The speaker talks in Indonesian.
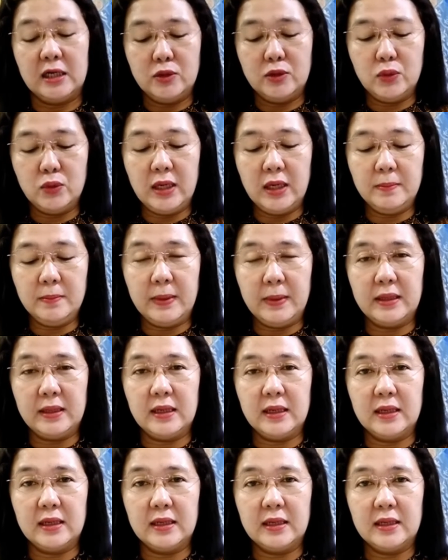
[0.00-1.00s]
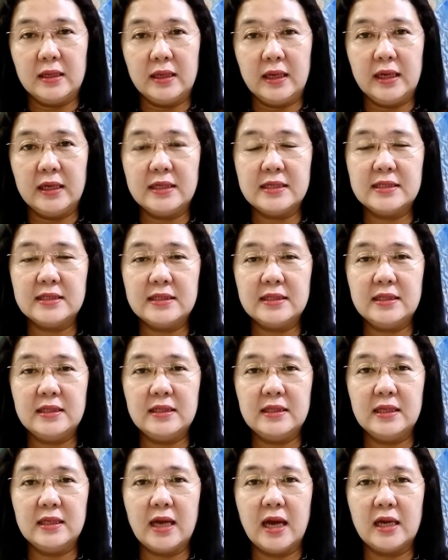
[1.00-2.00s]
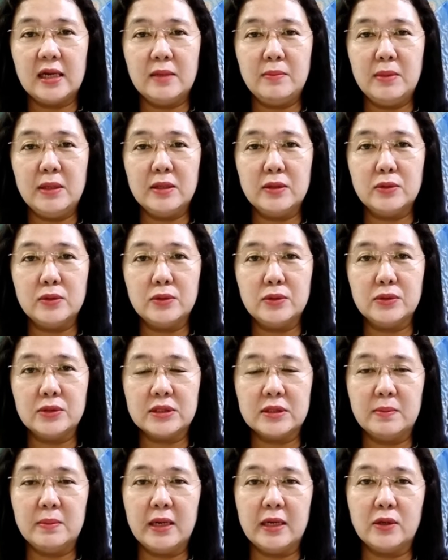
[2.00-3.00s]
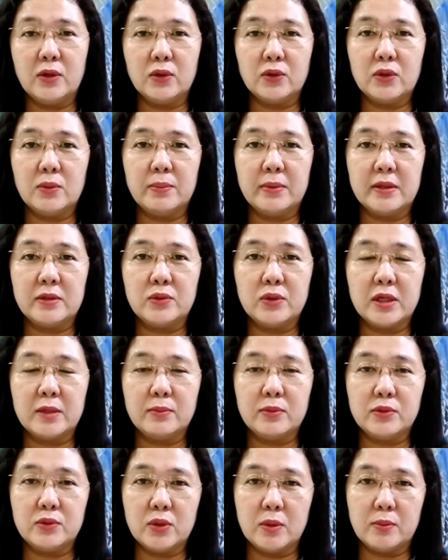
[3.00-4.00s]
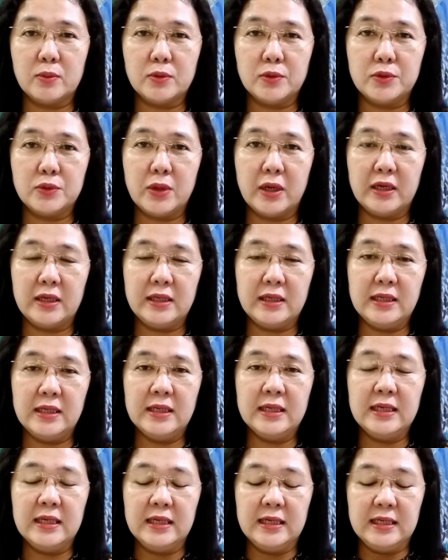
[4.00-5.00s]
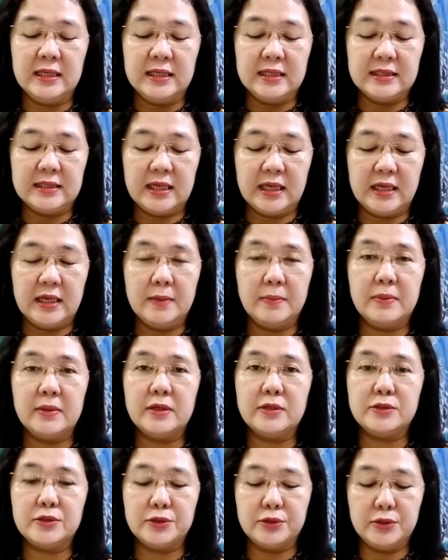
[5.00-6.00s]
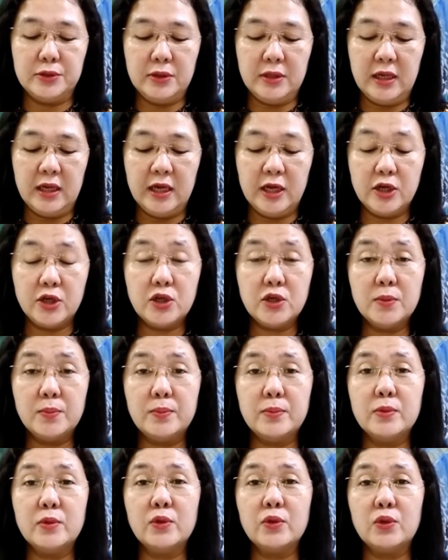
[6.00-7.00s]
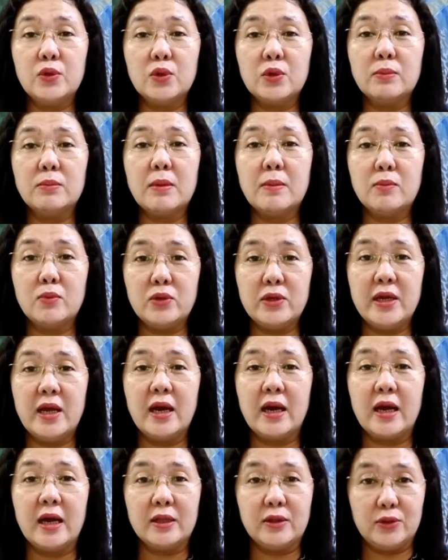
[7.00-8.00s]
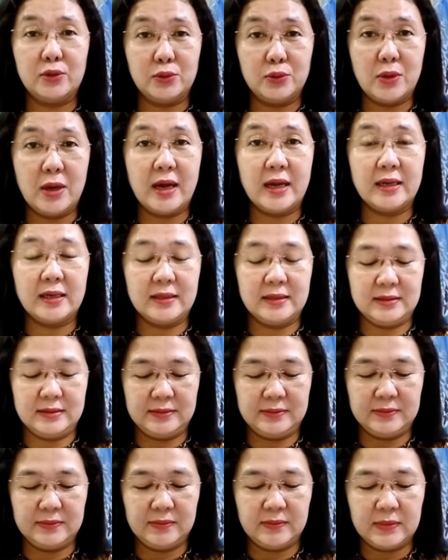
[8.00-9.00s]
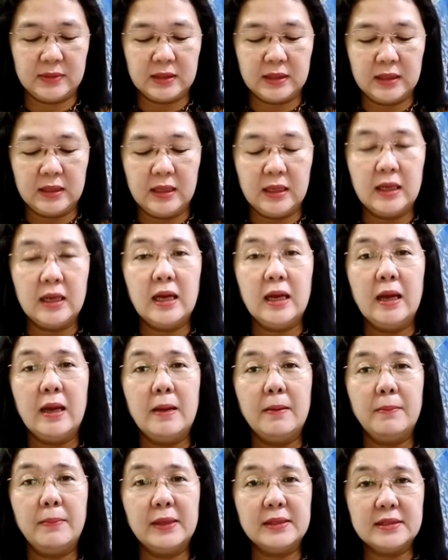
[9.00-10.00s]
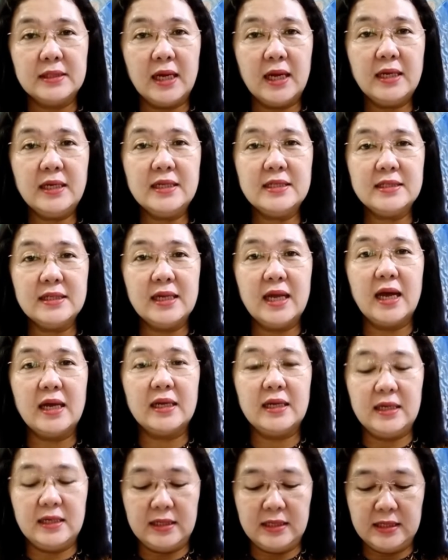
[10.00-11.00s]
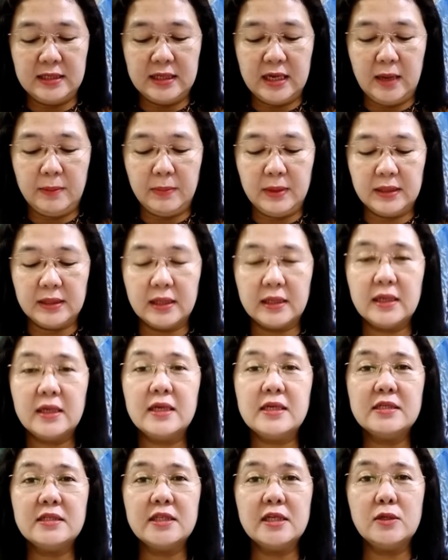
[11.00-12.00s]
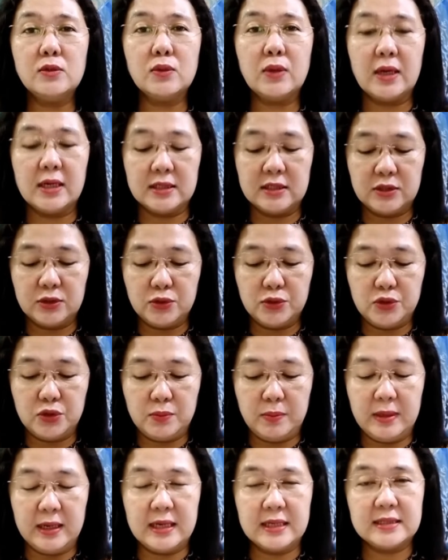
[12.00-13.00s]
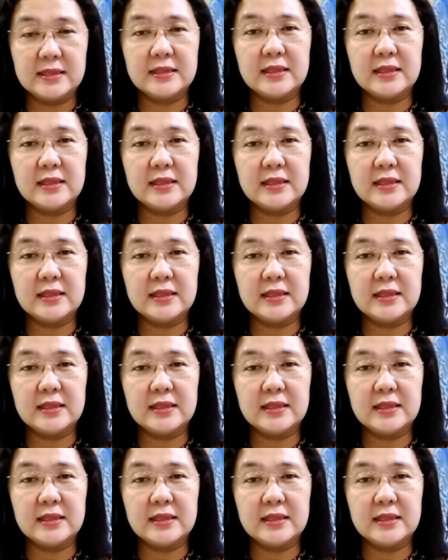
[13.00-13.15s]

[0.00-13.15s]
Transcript: Renungan pada edisi hari Minggu 9 Oktober 2022 ini saya beri judul Hidup untuk Memuliakan Tuhan. Bacaan Injil hari ini diambil dari Injil Lukas 17